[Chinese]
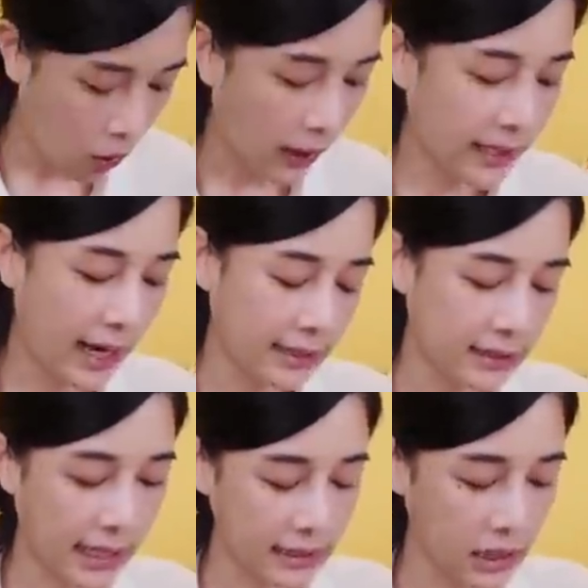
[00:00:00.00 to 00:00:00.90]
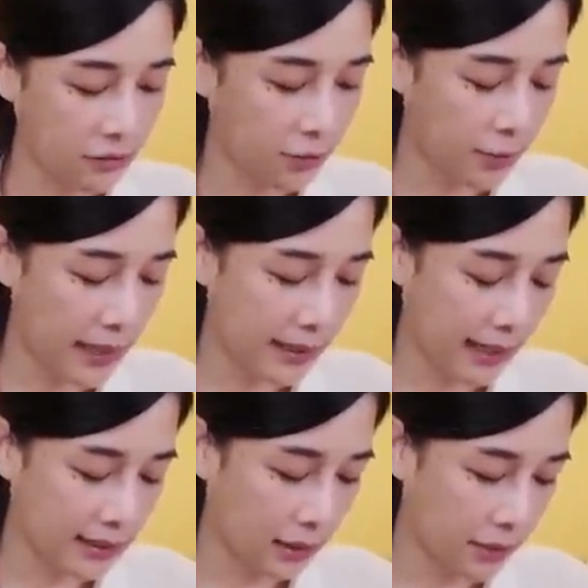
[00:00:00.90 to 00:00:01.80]
黄雅细他在 Food
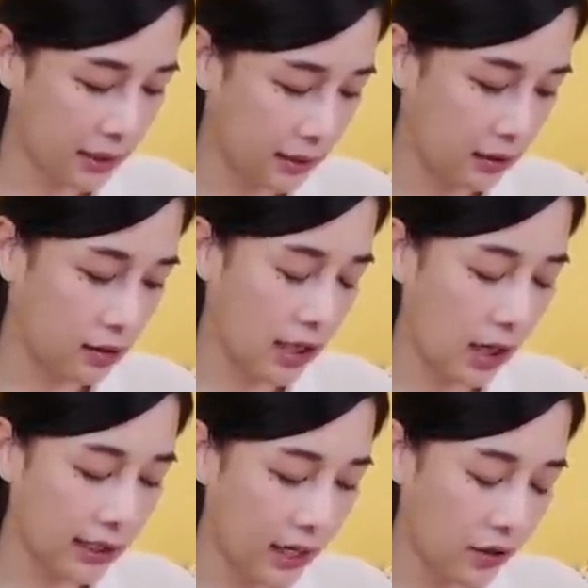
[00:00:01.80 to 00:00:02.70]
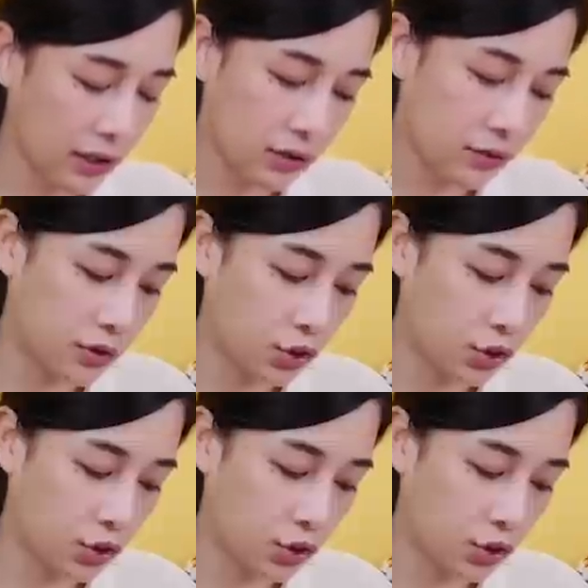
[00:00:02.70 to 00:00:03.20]
Panda 上面订的，然后它有一个